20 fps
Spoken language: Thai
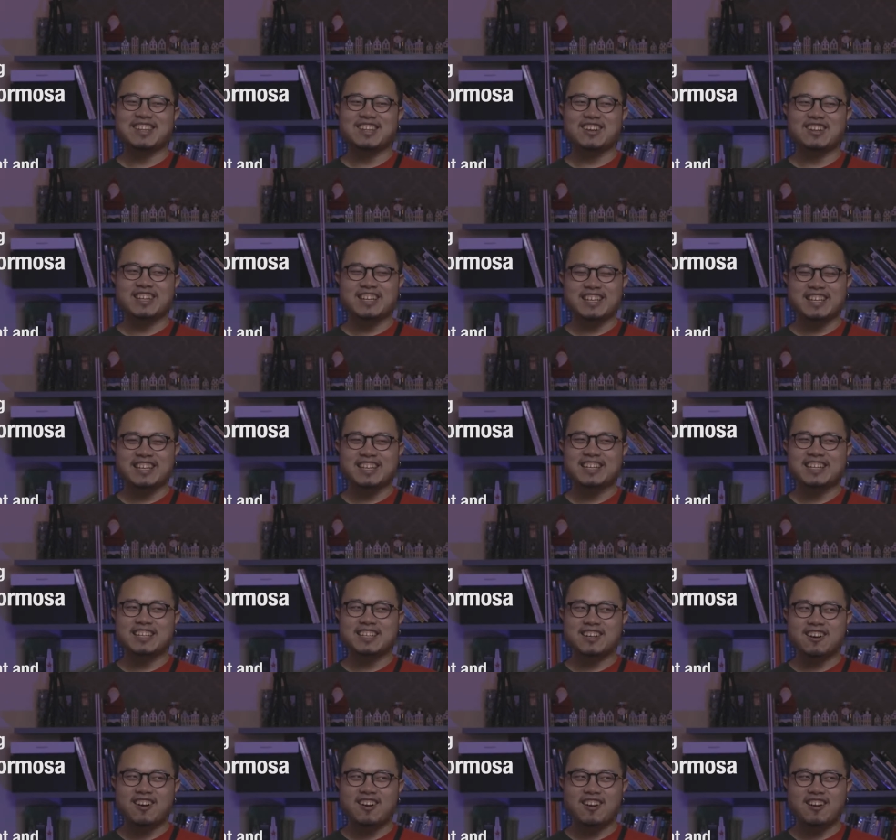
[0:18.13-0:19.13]
ตอนนี้
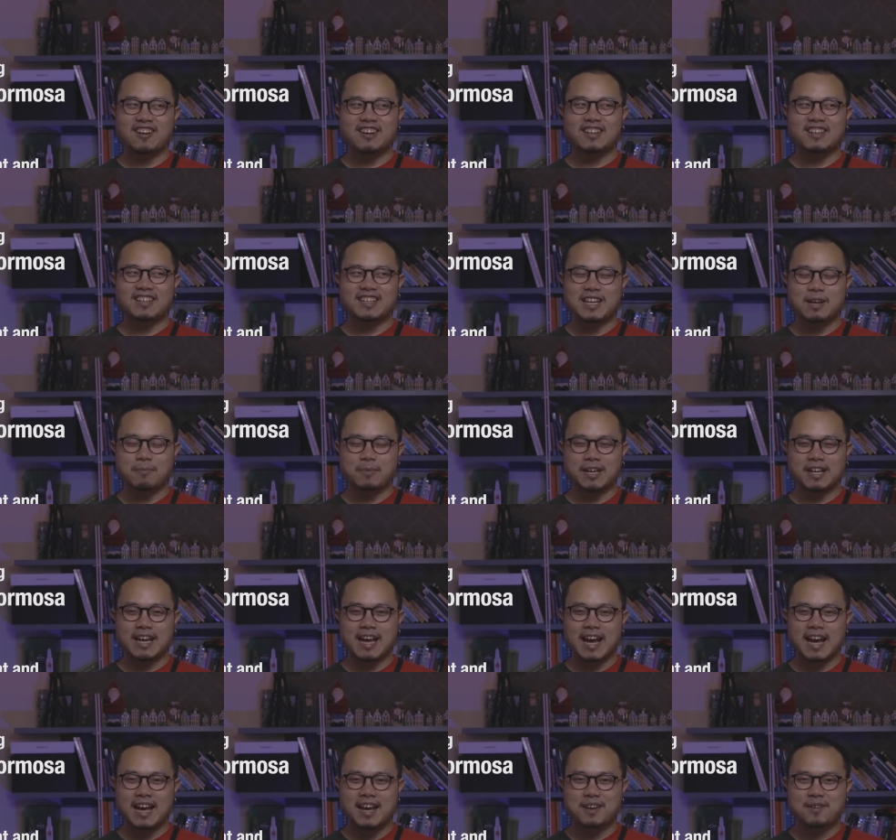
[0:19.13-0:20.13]
ก็เรียนมา
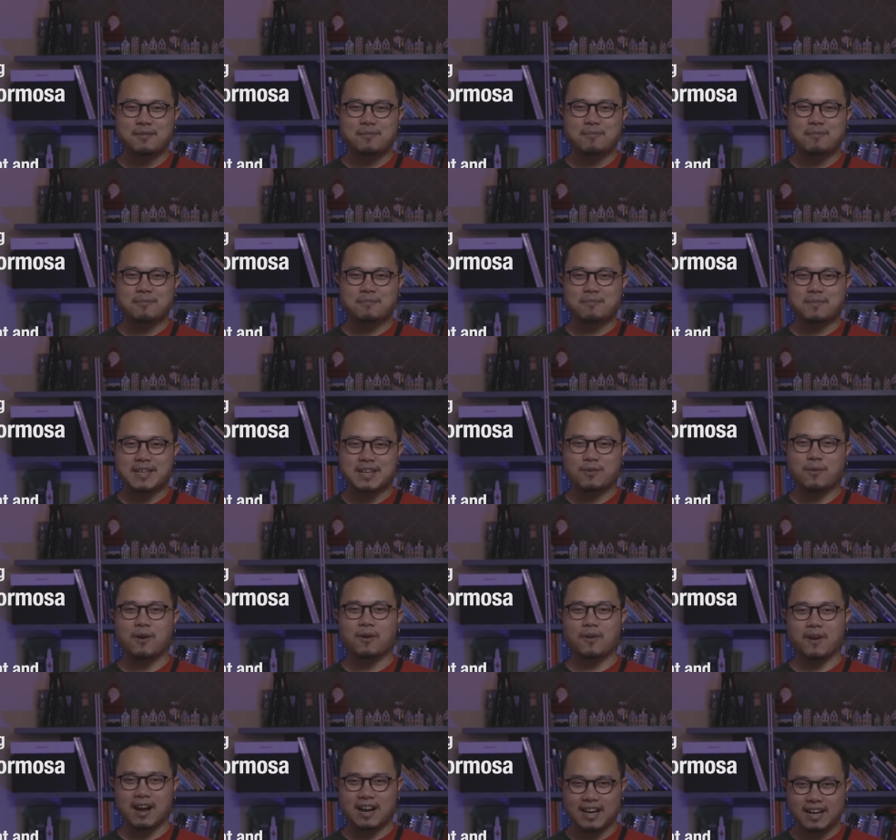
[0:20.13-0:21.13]
ได้ปีก
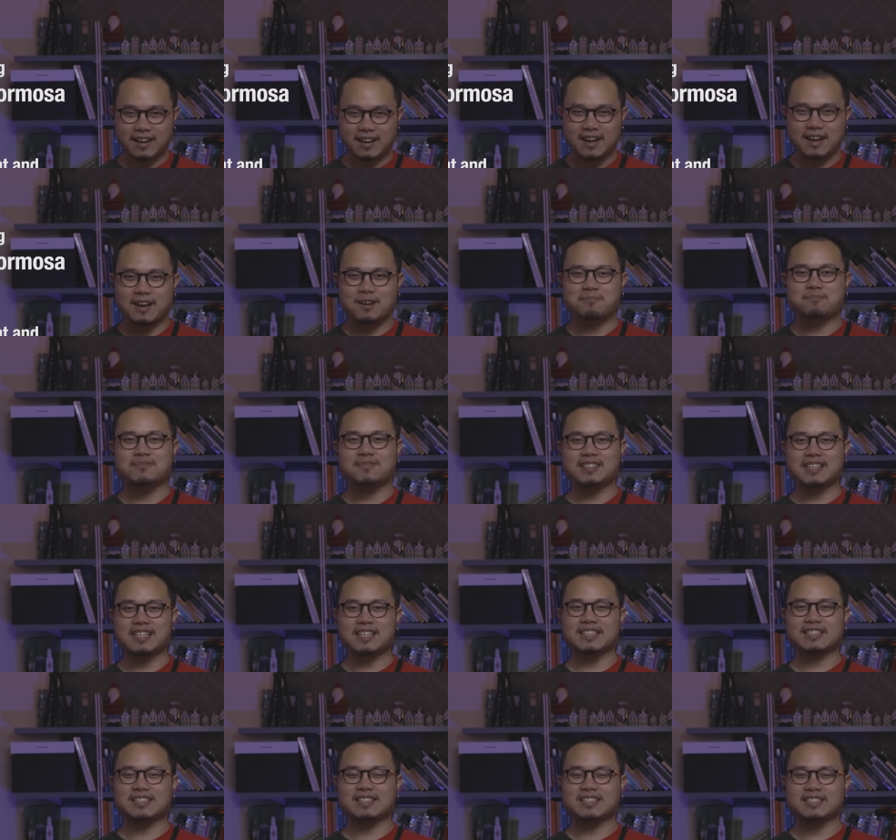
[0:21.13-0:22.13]
ว่าๆแล้วครับเหลือ
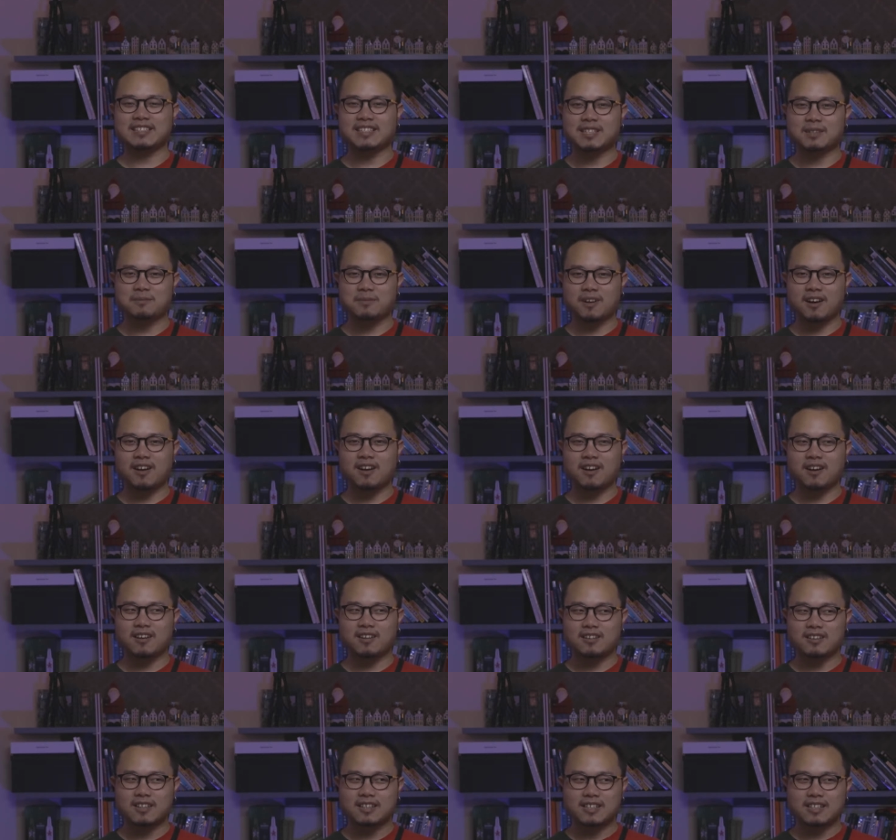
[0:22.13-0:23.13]
อีก1 เทอมก็
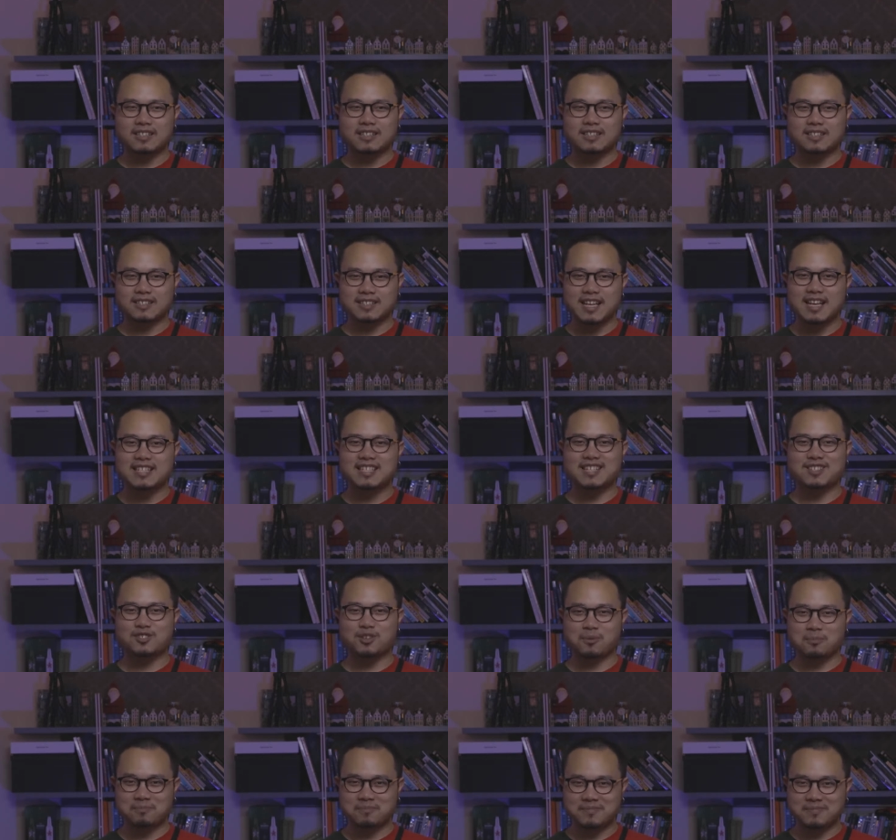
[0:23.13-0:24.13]
น่าจะ
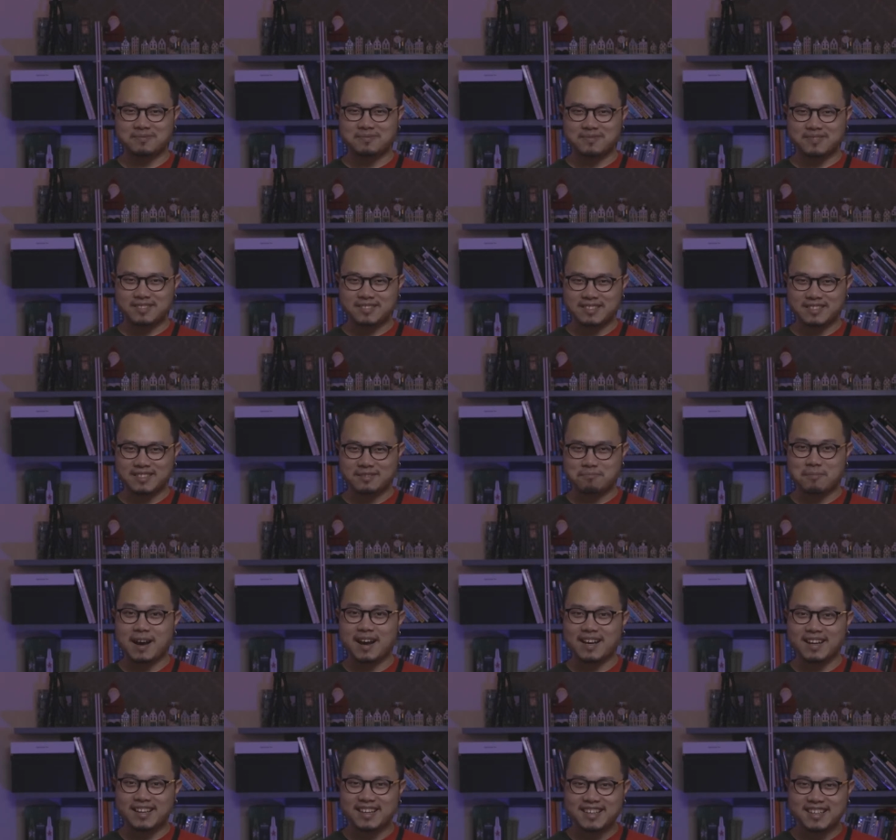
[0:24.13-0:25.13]
จบ
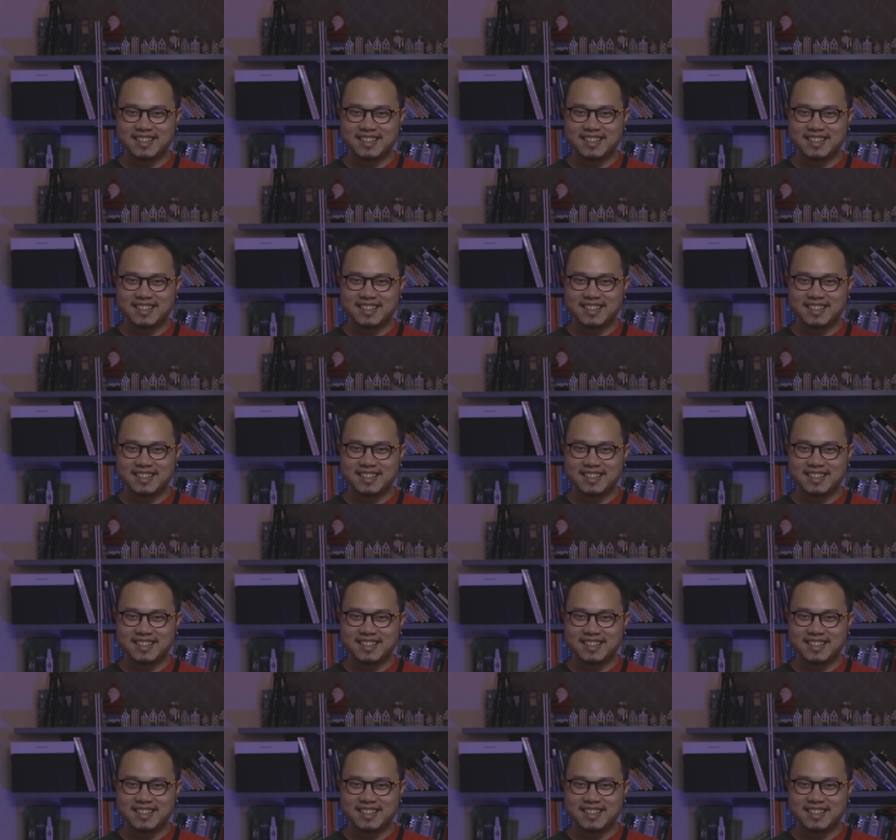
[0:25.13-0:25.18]
มั้ง